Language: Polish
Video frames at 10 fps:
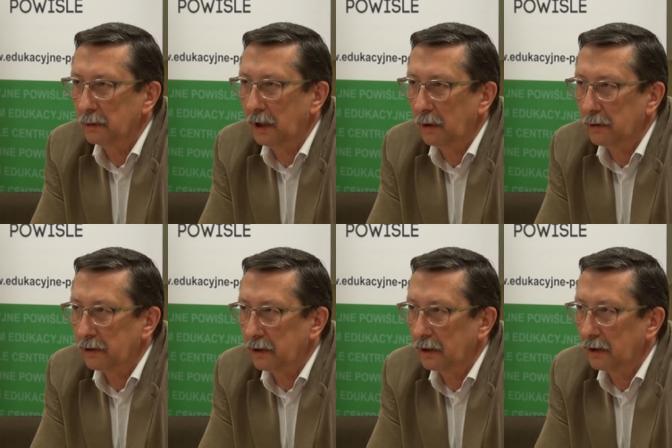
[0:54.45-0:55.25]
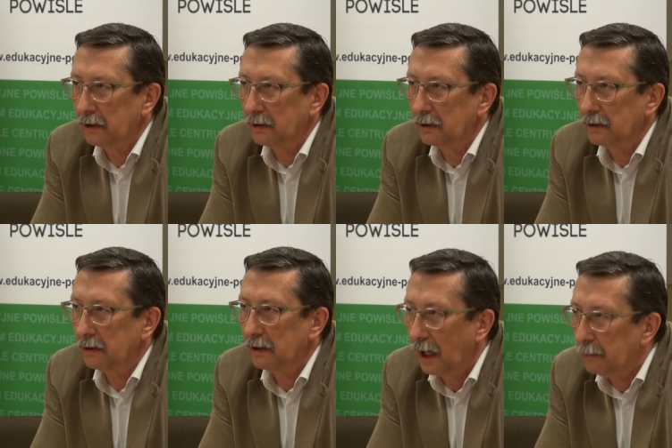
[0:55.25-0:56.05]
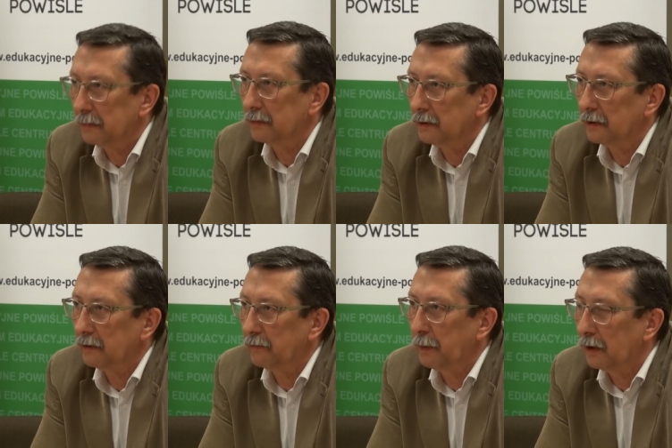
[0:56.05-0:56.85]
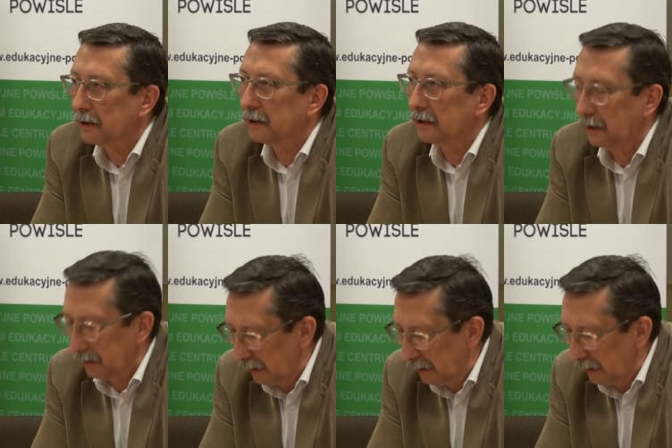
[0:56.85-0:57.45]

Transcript: udało się nam w Polsce